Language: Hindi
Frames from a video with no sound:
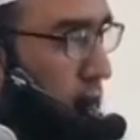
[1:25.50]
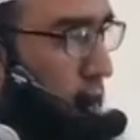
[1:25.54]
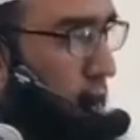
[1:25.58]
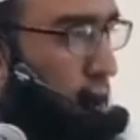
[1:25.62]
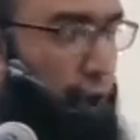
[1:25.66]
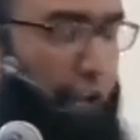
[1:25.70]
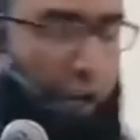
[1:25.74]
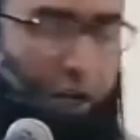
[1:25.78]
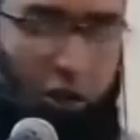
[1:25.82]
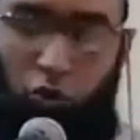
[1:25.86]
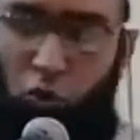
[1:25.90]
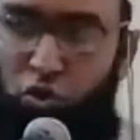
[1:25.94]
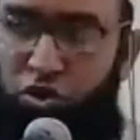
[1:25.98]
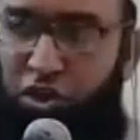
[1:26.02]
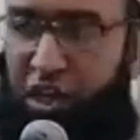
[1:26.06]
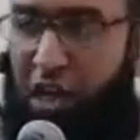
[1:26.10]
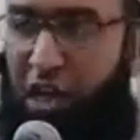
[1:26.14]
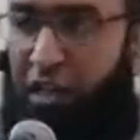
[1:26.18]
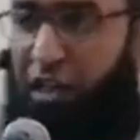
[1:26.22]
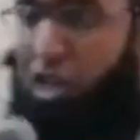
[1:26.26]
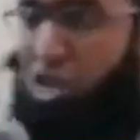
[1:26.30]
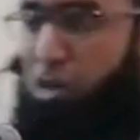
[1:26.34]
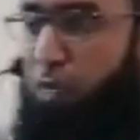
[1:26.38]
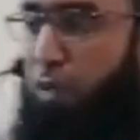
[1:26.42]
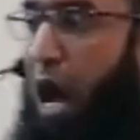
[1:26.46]
और एक दूसरी
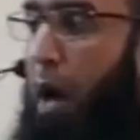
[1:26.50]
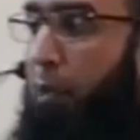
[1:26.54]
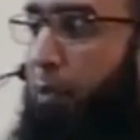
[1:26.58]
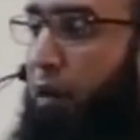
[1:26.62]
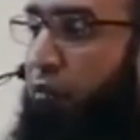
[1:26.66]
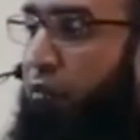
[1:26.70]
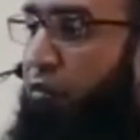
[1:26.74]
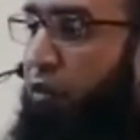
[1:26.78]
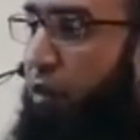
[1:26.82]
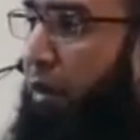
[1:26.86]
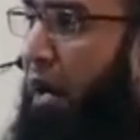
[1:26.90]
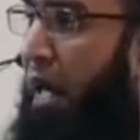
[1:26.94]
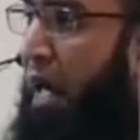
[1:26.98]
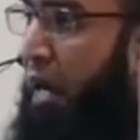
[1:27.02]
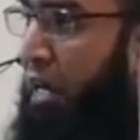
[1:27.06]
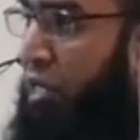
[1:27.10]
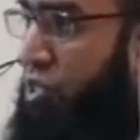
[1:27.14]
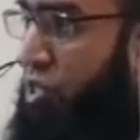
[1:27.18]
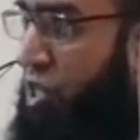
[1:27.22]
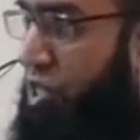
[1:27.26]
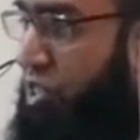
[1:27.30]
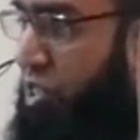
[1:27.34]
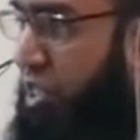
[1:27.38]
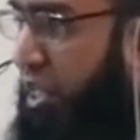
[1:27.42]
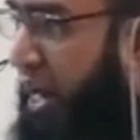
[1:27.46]
हदीस में आपने फरमाया कि
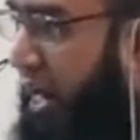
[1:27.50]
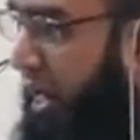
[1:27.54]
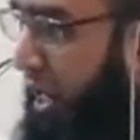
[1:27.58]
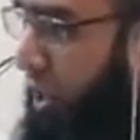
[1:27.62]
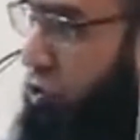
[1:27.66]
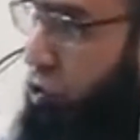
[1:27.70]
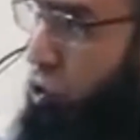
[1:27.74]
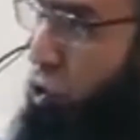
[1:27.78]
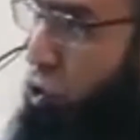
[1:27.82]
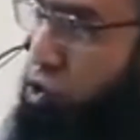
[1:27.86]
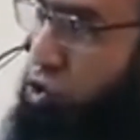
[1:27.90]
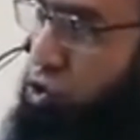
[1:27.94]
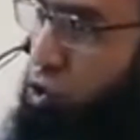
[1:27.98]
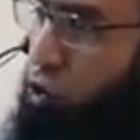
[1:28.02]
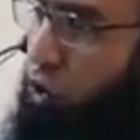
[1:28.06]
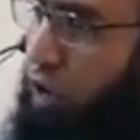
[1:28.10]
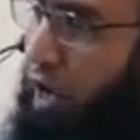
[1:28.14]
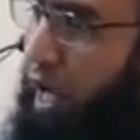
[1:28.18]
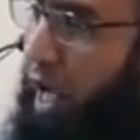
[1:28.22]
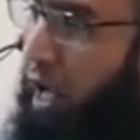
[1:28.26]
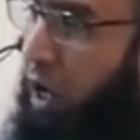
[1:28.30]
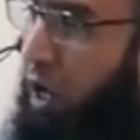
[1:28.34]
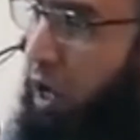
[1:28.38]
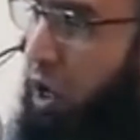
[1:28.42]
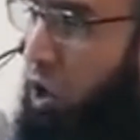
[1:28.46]
जिस तरह का दोस्त
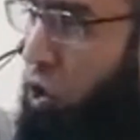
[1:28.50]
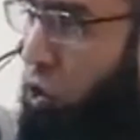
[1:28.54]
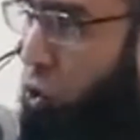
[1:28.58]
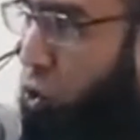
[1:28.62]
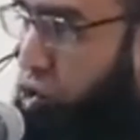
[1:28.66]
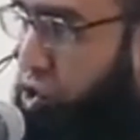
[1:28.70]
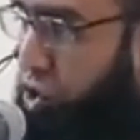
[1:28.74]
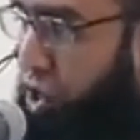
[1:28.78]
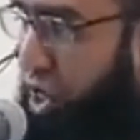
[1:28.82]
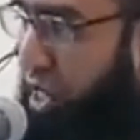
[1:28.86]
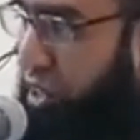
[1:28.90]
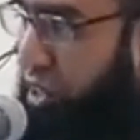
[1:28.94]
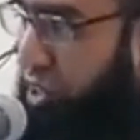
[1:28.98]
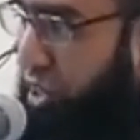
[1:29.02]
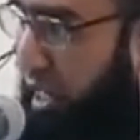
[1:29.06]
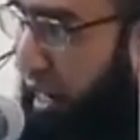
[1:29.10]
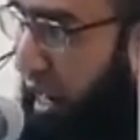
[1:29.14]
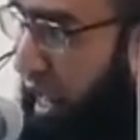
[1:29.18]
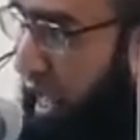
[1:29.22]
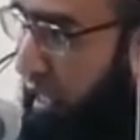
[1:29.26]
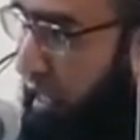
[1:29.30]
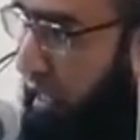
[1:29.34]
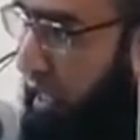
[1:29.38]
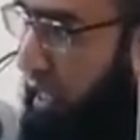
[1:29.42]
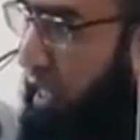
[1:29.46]
होगा उसी
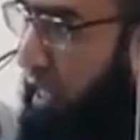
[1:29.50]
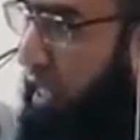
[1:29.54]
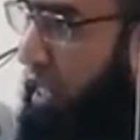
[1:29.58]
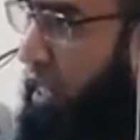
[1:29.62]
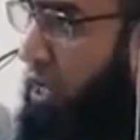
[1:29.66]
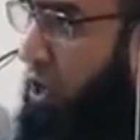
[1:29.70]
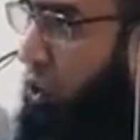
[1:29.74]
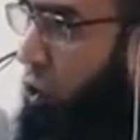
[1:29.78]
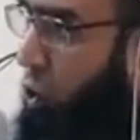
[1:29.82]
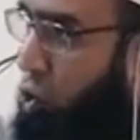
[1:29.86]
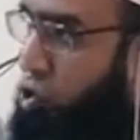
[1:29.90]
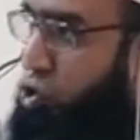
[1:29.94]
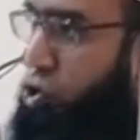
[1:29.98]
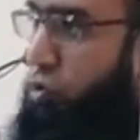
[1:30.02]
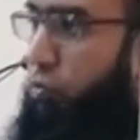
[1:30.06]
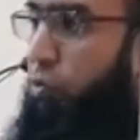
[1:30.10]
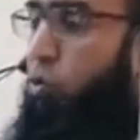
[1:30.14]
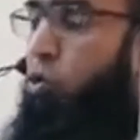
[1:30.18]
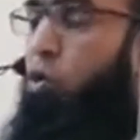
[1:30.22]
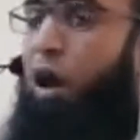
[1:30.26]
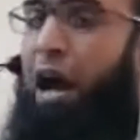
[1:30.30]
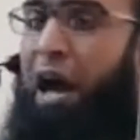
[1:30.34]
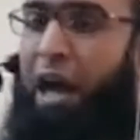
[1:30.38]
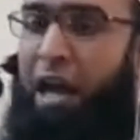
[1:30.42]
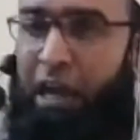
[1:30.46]
तरह की ही
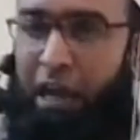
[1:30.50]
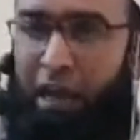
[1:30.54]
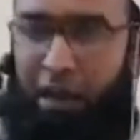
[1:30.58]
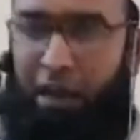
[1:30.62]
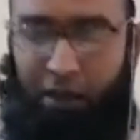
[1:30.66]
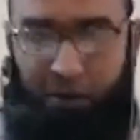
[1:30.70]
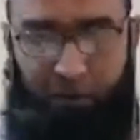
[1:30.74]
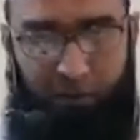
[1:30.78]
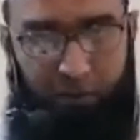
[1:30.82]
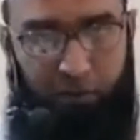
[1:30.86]
खुशबू आएगी